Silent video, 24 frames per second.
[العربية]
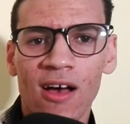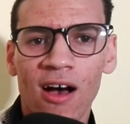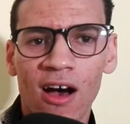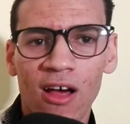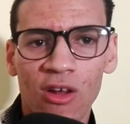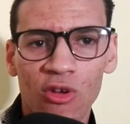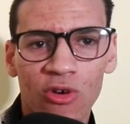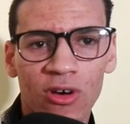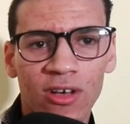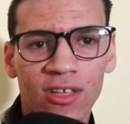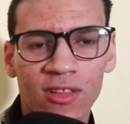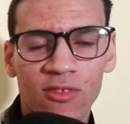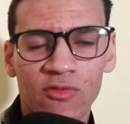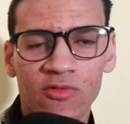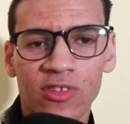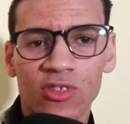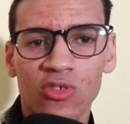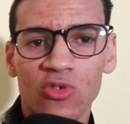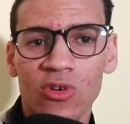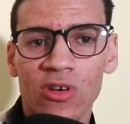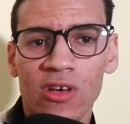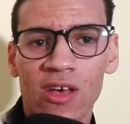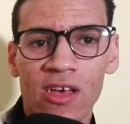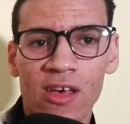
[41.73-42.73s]
الو هذا
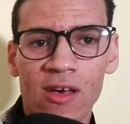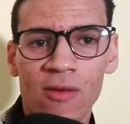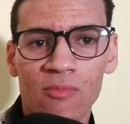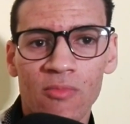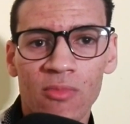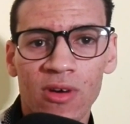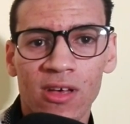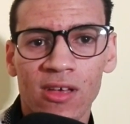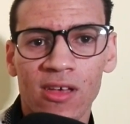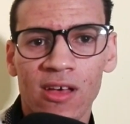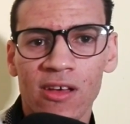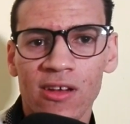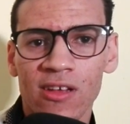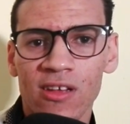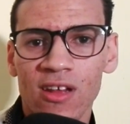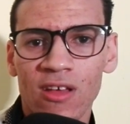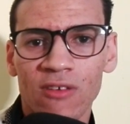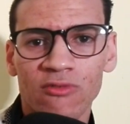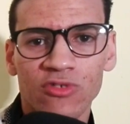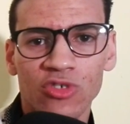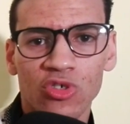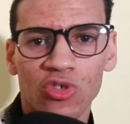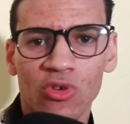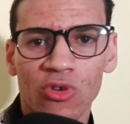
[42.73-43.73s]
الفيديو كيهمك يعني
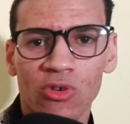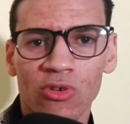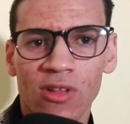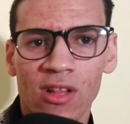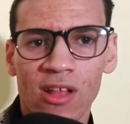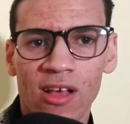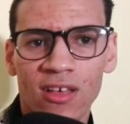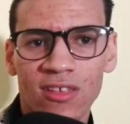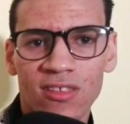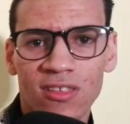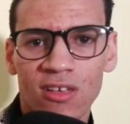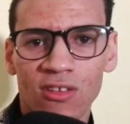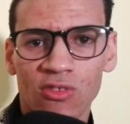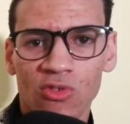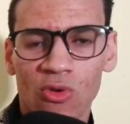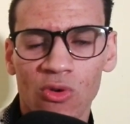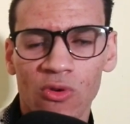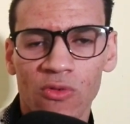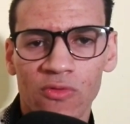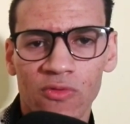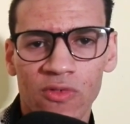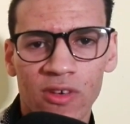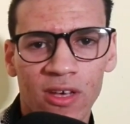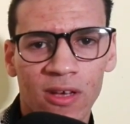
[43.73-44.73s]
نفس الشروط اللي خصها
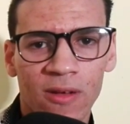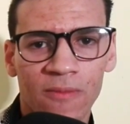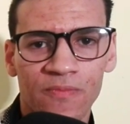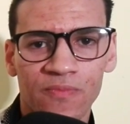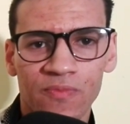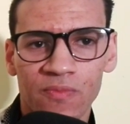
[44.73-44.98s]
تكون فيك